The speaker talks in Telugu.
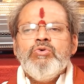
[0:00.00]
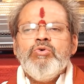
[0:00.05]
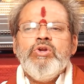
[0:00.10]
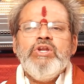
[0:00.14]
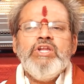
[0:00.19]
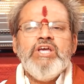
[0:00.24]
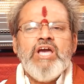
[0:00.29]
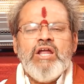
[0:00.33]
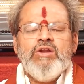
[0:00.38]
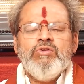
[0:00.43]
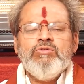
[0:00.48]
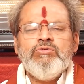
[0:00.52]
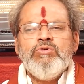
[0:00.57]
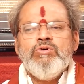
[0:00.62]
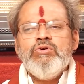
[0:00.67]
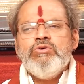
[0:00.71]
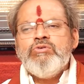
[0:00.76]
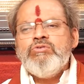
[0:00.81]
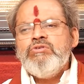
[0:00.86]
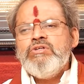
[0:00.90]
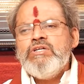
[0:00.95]
కొన్ని
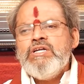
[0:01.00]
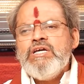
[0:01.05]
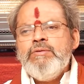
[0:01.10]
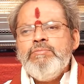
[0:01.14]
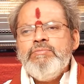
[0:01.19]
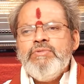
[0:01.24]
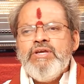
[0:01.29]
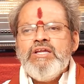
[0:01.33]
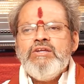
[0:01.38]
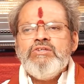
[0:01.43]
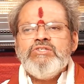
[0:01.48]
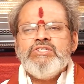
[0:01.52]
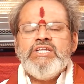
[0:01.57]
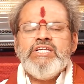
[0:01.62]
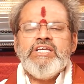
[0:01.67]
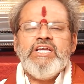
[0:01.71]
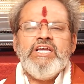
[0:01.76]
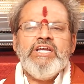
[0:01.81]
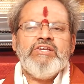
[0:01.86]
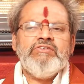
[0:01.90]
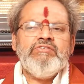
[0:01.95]
అనుకోకుండా మేలు
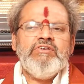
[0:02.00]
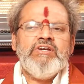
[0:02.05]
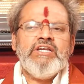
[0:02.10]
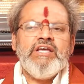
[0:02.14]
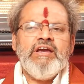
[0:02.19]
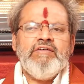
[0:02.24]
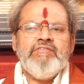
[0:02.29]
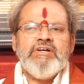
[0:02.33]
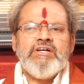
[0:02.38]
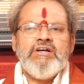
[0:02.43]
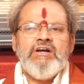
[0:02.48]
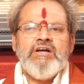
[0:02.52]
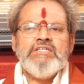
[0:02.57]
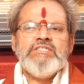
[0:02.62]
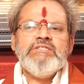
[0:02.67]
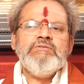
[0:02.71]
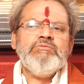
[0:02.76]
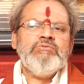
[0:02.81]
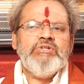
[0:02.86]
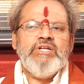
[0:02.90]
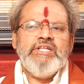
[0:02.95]
జరిగేటువంటి
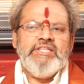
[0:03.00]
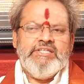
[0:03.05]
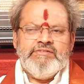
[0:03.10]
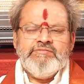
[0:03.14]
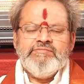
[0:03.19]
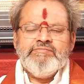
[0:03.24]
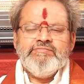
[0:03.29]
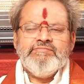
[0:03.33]
అవకాశం ఉన్నది